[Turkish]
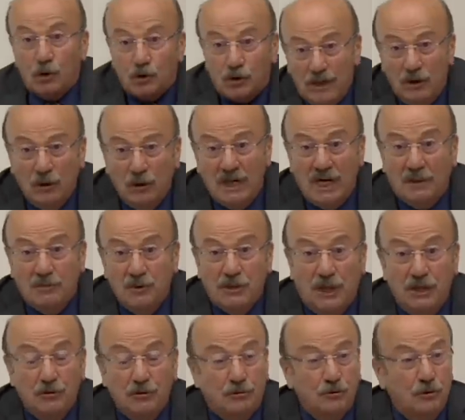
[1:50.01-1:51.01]
korsan olarak mı
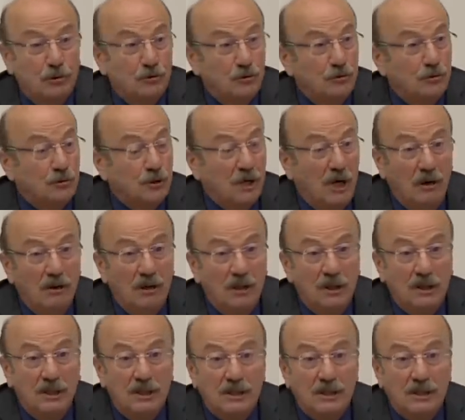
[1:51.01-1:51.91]
çalıştırıyorsunuz ya?